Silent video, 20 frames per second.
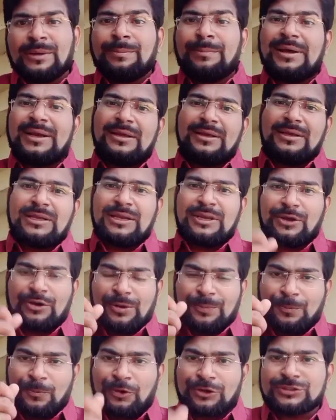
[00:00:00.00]
మరి ఈ
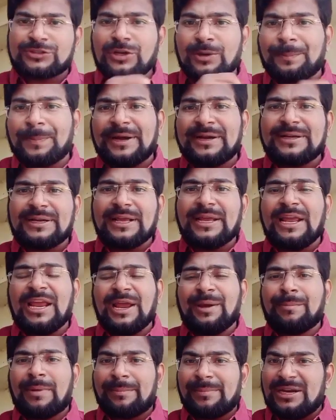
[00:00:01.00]
యొక్క పోస్టులు పెట్టి
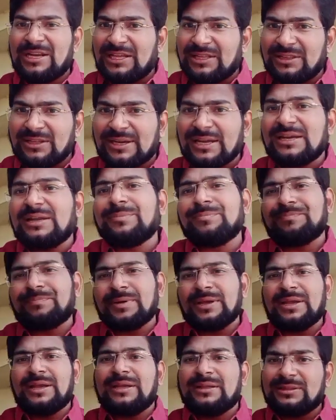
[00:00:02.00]
మమ్మల్ని ఎందుకని
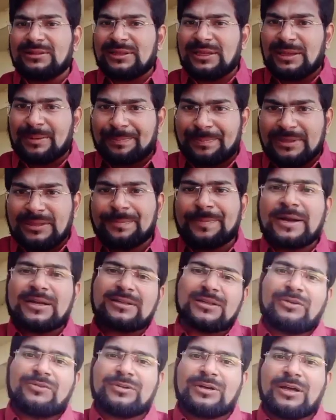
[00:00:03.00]
ఎంత ఇబ్బంది
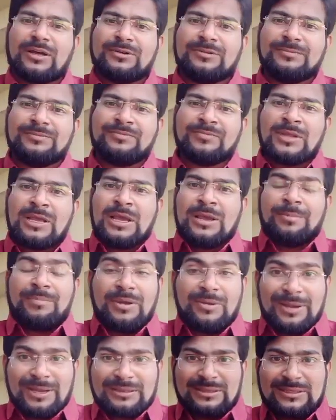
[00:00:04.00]
పెడతా ఉన్నారు
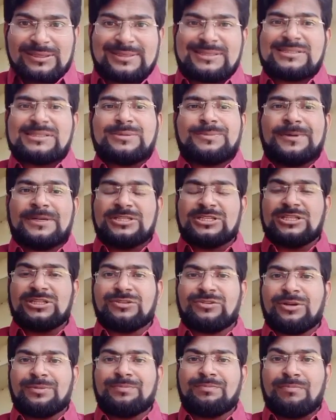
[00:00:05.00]
మేము ఎంత కష్టపడి
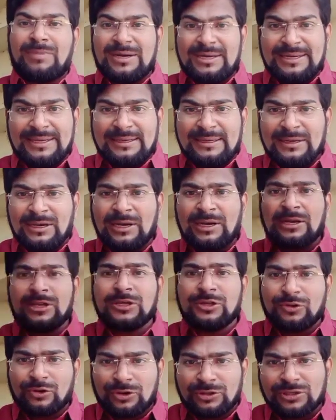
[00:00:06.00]
చదివాం మా డిగ్రీలు
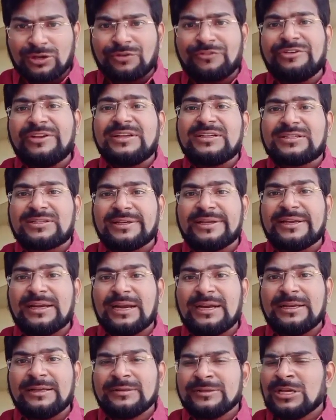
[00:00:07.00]
ఈ రోజుకి వేస్ట్ ఏనా
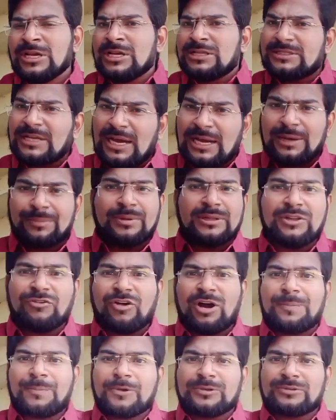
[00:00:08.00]
అని చాలామంది
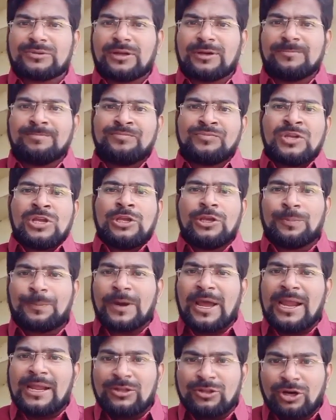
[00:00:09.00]
వాపోతున్నారు
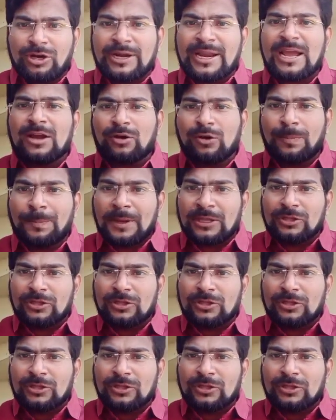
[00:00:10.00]
ఇప్పుడు ఐదో ర్యాంకు